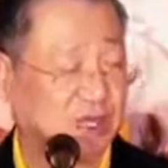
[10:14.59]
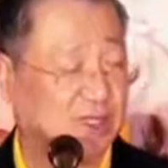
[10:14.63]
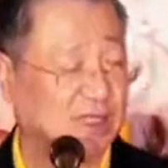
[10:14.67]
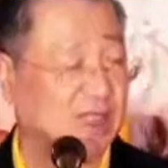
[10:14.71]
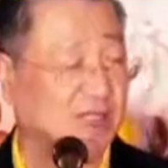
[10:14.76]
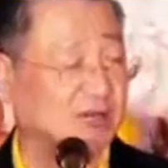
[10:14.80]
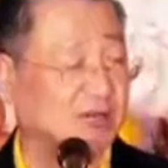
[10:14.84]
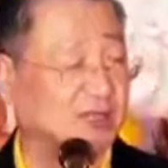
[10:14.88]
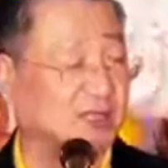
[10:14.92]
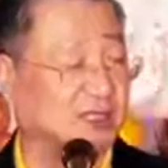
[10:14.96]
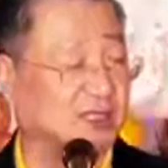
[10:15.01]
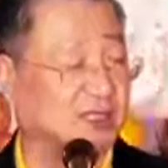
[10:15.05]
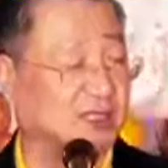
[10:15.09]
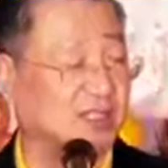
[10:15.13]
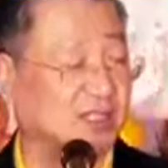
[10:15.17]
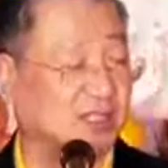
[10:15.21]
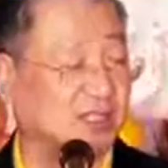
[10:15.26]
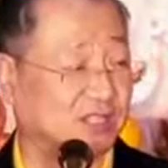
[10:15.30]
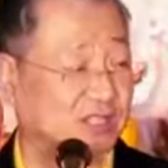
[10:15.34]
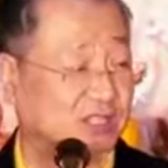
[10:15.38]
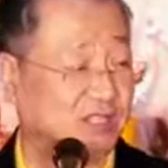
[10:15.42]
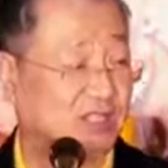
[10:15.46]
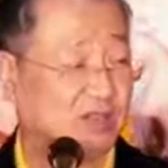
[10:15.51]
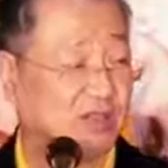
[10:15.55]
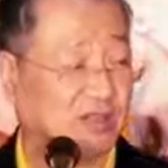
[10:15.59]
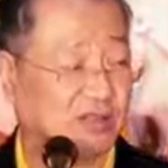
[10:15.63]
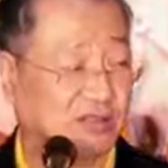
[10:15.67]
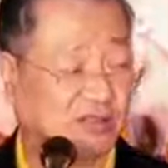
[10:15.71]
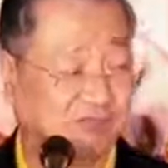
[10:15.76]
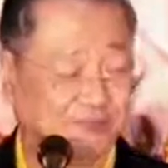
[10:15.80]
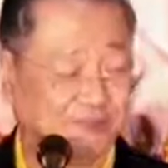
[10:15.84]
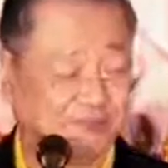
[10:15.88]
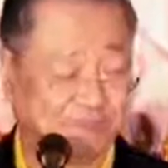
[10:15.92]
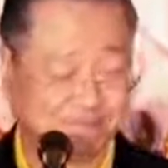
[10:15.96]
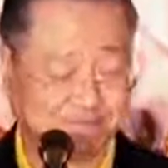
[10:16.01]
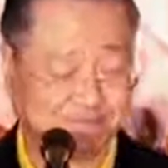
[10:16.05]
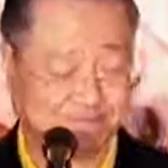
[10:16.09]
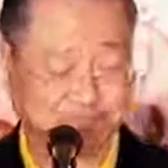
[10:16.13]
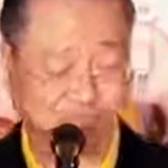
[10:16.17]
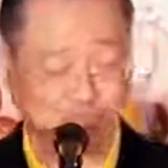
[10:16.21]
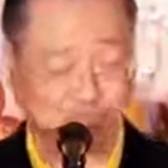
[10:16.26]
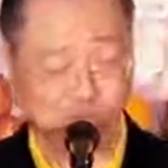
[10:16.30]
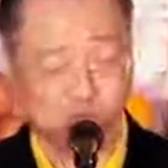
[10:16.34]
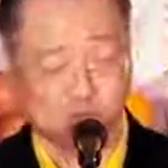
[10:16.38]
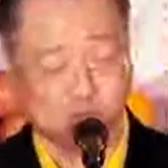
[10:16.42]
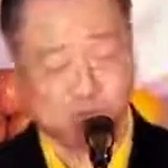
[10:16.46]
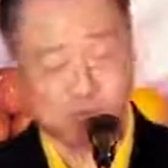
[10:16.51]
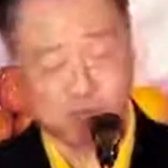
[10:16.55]
而且会自己笑的。
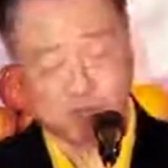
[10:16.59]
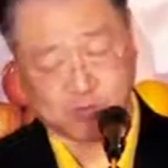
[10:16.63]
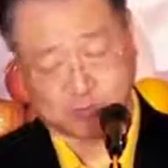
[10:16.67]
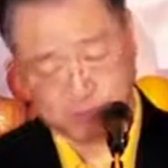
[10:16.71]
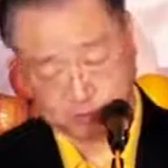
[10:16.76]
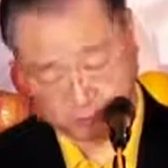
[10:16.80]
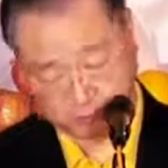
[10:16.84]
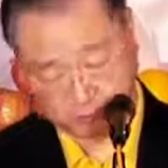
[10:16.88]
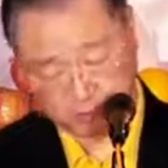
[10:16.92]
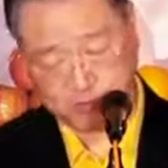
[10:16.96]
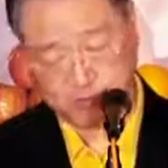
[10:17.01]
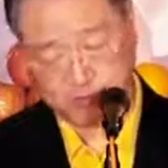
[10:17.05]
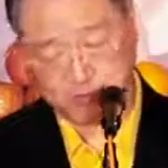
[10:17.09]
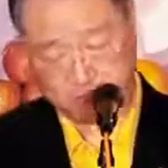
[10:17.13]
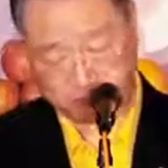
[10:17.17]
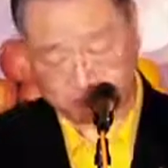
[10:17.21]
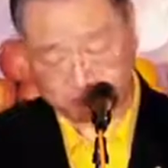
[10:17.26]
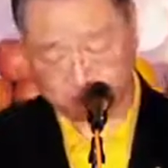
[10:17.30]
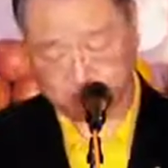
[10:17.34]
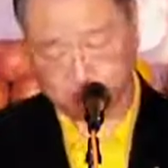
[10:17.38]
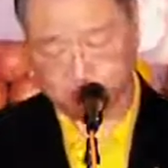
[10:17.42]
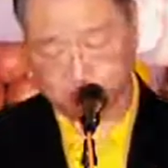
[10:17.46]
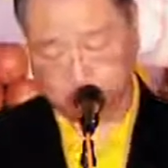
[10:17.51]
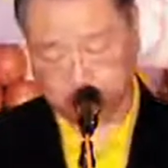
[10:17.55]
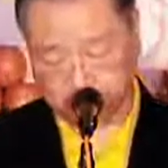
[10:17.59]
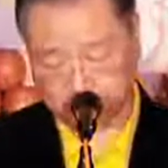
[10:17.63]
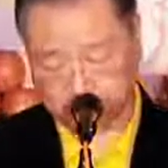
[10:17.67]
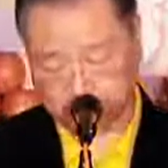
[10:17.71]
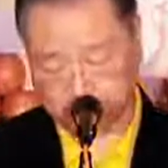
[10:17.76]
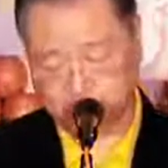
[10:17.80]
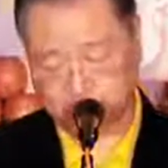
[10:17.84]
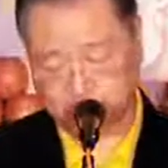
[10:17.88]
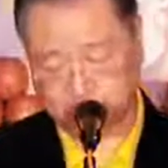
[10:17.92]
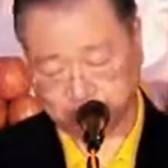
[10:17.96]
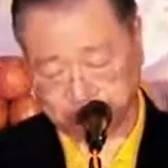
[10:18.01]
是的，太对了。嗯。